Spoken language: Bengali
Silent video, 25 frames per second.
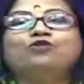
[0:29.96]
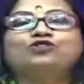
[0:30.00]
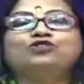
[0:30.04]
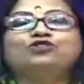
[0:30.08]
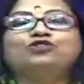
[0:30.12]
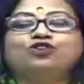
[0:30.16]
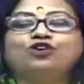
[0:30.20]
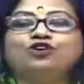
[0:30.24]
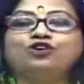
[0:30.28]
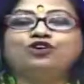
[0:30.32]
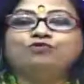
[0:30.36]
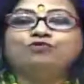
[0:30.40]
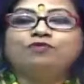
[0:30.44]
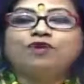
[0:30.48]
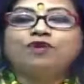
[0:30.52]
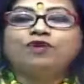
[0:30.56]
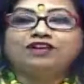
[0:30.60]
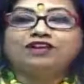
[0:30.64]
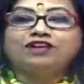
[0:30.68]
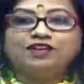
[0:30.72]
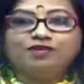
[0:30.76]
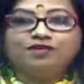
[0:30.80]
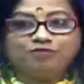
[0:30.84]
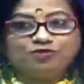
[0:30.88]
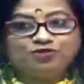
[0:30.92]
ও
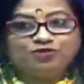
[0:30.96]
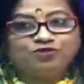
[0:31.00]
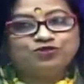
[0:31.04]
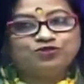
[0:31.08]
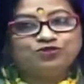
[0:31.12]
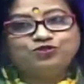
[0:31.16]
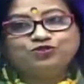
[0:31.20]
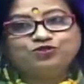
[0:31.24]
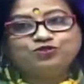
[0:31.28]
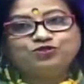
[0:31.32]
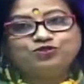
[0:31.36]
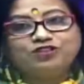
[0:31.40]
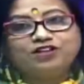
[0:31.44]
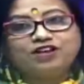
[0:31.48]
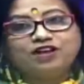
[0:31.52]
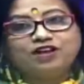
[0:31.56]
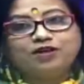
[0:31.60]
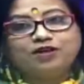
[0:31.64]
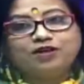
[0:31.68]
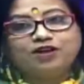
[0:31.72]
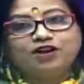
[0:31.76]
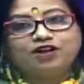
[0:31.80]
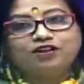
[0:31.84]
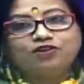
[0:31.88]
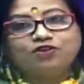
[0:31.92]
সম্মান এবং ছোটদের
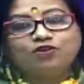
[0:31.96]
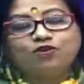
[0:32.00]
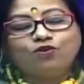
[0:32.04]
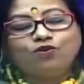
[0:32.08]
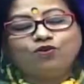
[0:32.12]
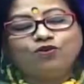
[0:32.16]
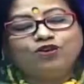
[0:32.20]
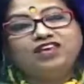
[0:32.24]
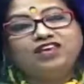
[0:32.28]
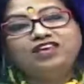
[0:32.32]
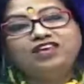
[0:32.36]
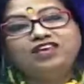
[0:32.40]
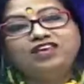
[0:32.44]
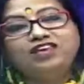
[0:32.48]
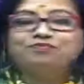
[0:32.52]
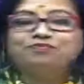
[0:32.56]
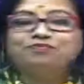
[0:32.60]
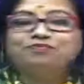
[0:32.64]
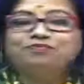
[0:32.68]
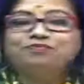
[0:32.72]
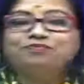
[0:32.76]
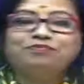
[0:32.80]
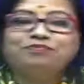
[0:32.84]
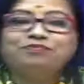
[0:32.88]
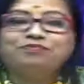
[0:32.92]
আমার অনেক
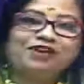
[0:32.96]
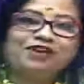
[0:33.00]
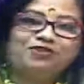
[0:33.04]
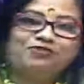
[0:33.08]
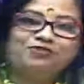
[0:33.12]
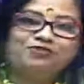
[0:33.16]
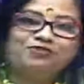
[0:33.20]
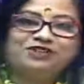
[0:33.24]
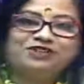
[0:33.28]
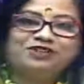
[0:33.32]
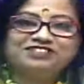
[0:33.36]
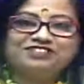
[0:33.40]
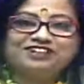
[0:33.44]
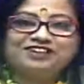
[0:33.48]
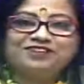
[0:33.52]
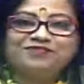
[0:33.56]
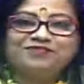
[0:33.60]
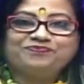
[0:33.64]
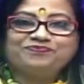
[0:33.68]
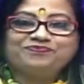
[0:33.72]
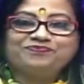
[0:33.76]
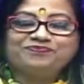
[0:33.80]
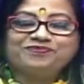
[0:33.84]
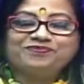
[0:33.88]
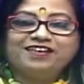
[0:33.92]
অনেক ভালোবাসা
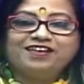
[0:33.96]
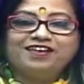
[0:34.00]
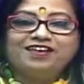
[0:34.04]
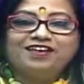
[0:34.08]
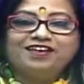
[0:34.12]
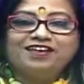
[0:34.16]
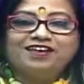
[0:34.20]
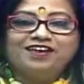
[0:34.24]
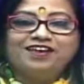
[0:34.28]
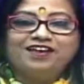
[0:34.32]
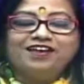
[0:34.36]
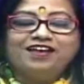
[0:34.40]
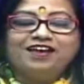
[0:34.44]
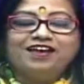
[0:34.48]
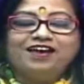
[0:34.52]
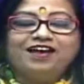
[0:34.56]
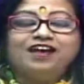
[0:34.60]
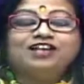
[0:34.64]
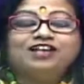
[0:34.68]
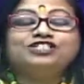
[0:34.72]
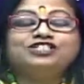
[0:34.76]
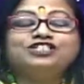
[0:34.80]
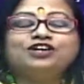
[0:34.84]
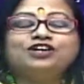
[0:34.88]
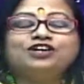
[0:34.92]

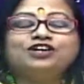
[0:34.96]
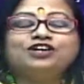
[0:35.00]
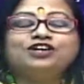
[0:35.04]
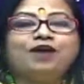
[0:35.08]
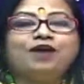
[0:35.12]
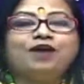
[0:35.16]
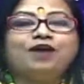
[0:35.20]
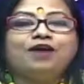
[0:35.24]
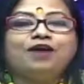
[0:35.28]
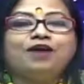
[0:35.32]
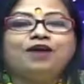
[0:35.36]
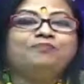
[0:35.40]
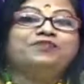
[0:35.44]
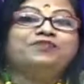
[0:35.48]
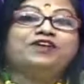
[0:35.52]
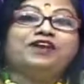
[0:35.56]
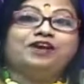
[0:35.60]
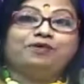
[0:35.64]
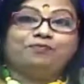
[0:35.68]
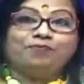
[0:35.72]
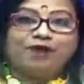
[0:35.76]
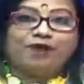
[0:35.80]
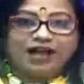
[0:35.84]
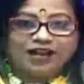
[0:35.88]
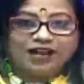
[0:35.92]
আশা করি
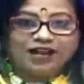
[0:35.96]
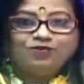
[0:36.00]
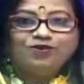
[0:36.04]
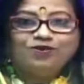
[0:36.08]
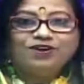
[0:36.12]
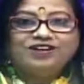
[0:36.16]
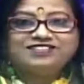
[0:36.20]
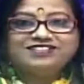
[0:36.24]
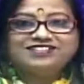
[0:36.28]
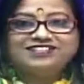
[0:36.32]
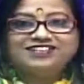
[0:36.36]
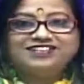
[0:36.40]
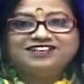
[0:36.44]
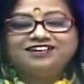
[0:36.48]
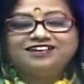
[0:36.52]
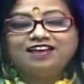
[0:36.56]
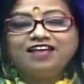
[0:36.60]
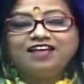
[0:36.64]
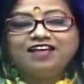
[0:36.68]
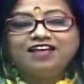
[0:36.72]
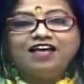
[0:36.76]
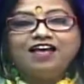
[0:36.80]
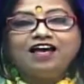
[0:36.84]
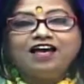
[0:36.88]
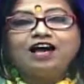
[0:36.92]
আপনারা ভালো আছেন
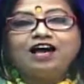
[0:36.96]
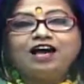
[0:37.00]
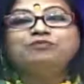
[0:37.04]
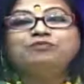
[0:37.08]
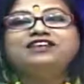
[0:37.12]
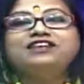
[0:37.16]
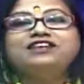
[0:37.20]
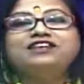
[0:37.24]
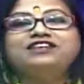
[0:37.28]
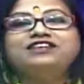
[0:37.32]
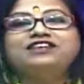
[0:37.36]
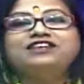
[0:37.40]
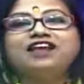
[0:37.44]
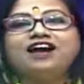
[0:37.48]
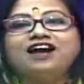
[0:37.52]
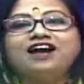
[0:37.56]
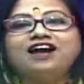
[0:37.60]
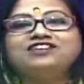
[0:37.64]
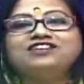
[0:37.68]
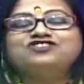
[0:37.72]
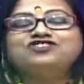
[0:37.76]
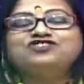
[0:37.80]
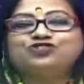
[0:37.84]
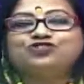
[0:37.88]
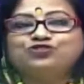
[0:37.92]
আমি
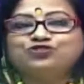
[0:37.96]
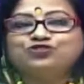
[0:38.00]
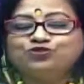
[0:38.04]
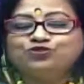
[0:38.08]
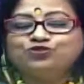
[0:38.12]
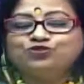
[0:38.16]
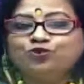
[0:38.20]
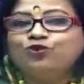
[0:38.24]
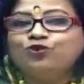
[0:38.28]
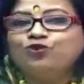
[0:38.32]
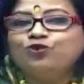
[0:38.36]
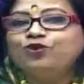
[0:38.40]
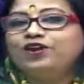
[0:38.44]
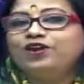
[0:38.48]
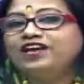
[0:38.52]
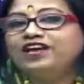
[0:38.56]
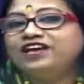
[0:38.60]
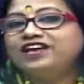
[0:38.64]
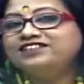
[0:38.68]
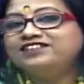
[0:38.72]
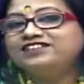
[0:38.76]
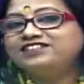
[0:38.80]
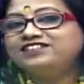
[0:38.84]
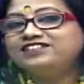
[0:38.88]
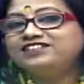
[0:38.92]
লাস্ট শো করে
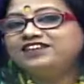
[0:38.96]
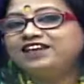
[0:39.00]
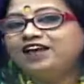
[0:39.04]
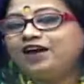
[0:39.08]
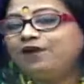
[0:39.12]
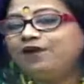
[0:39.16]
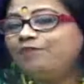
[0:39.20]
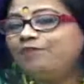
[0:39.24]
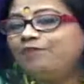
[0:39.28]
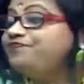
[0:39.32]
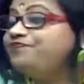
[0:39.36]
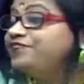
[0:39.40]
গেছিলাম